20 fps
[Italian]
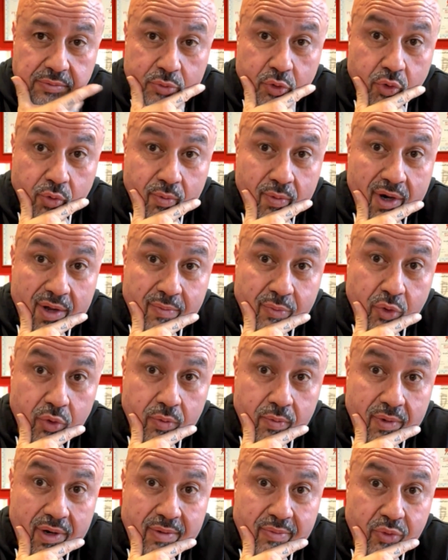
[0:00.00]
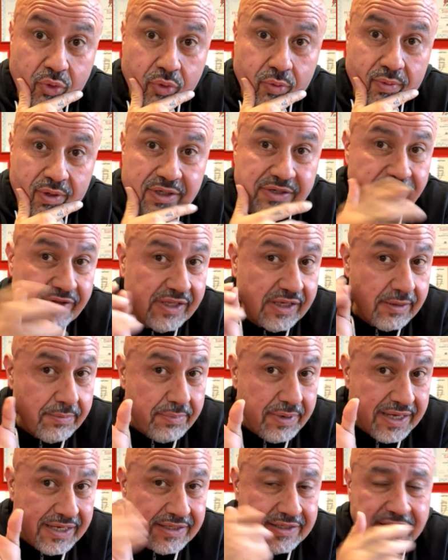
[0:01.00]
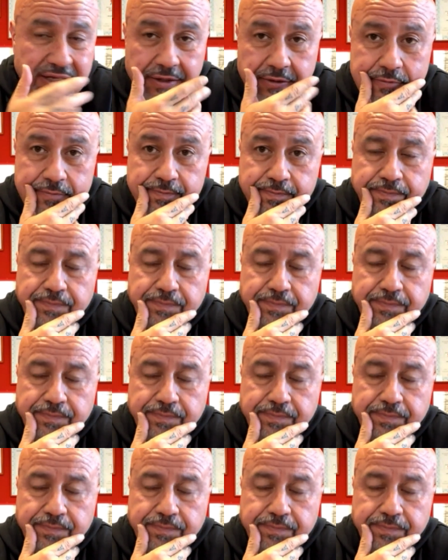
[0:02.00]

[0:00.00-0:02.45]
mumble, mumble, mumble, si vede che pensano.